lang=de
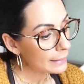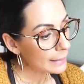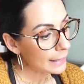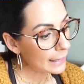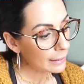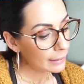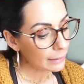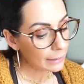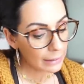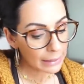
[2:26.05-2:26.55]

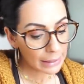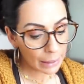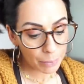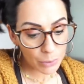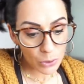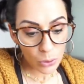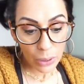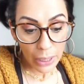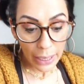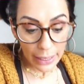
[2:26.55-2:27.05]
denn ich
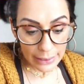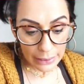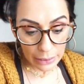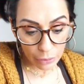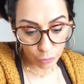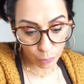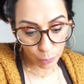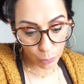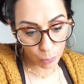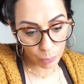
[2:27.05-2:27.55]
habe so
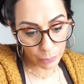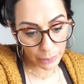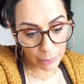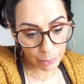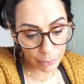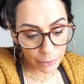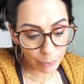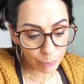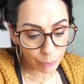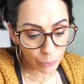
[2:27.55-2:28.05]

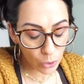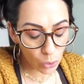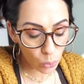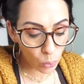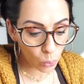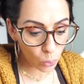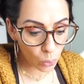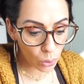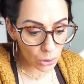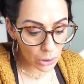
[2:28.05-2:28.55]
Kreislaufprobleme
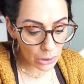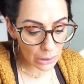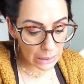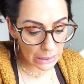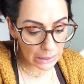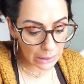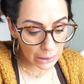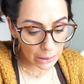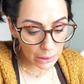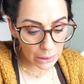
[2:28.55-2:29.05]

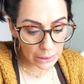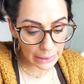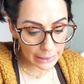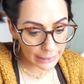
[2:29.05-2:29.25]
und äh,